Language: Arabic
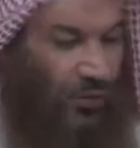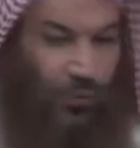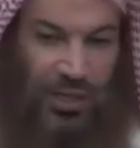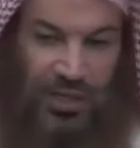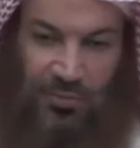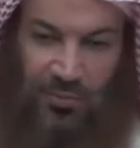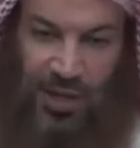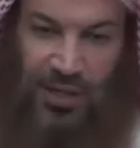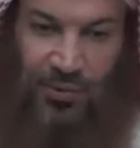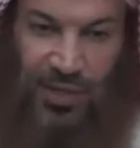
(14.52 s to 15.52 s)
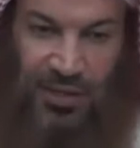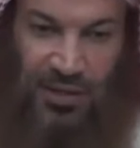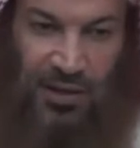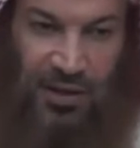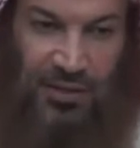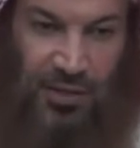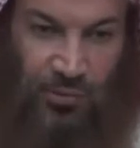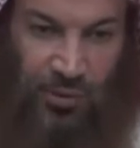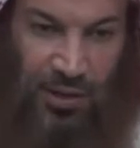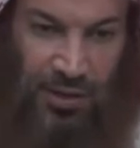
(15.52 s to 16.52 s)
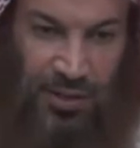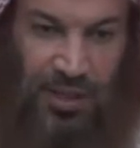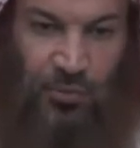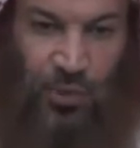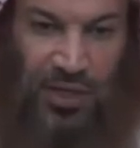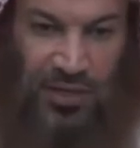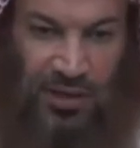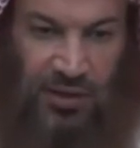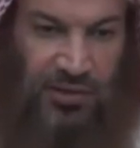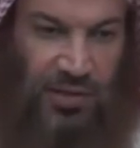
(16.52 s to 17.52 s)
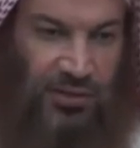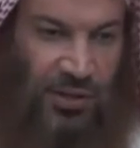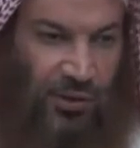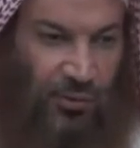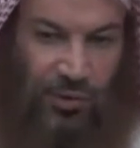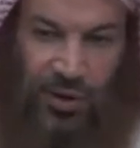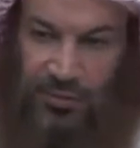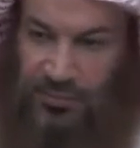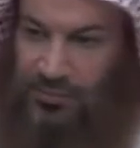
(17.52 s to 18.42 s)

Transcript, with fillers: وإنما معنى وإذا قرأت القرآن يعني وإذا أردت أن تقرأ القرآن